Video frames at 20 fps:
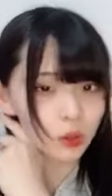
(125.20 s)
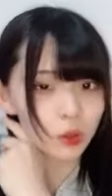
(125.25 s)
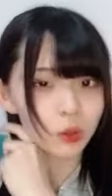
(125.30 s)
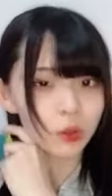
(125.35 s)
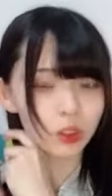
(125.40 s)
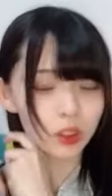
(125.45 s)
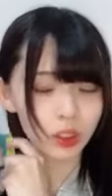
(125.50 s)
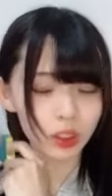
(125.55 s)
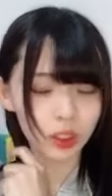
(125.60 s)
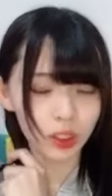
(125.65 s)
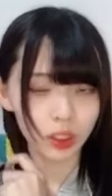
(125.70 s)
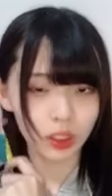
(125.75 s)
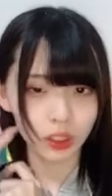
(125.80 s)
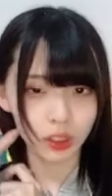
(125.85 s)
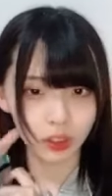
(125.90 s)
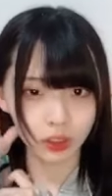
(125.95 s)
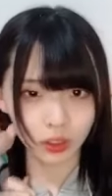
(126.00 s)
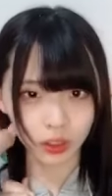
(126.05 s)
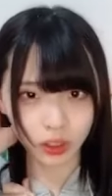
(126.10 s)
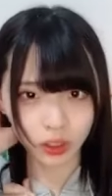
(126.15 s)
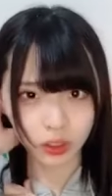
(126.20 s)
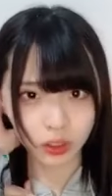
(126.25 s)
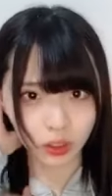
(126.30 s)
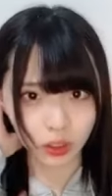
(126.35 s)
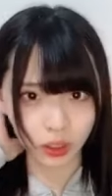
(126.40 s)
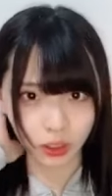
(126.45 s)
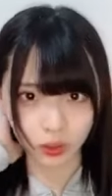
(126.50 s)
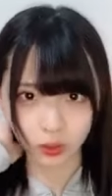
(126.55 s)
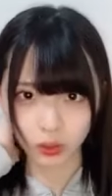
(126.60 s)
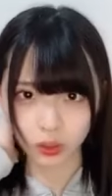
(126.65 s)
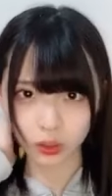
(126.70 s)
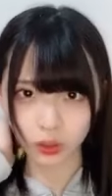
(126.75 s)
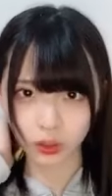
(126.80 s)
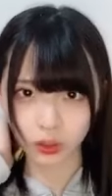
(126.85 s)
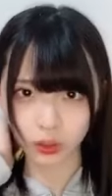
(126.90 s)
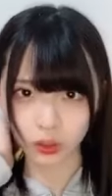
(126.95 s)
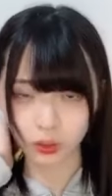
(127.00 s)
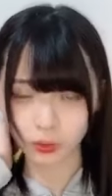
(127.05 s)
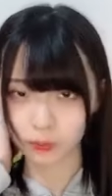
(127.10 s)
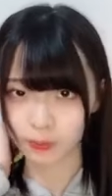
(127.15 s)
そのチェキ確定してよかっ
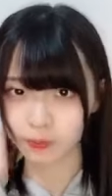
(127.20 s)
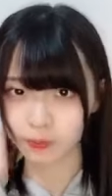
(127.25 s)
た